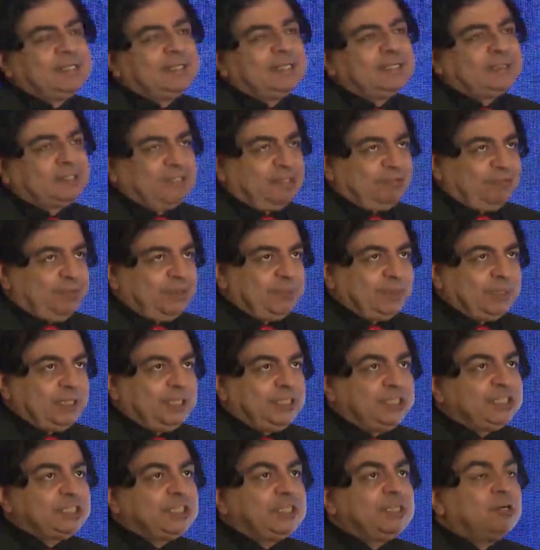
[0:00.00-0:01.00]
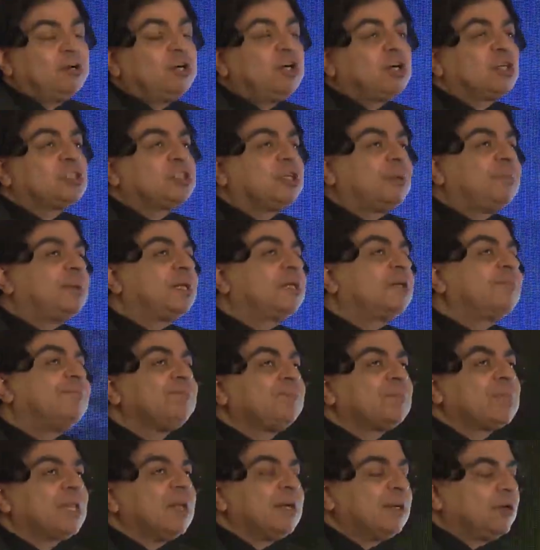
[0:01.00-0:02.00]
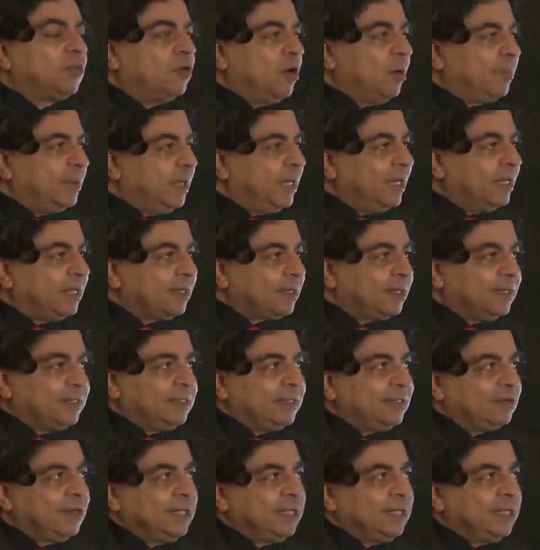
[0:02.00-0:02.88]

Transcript: اتريال فايبريليشن هو يعتبر وباء القرن ال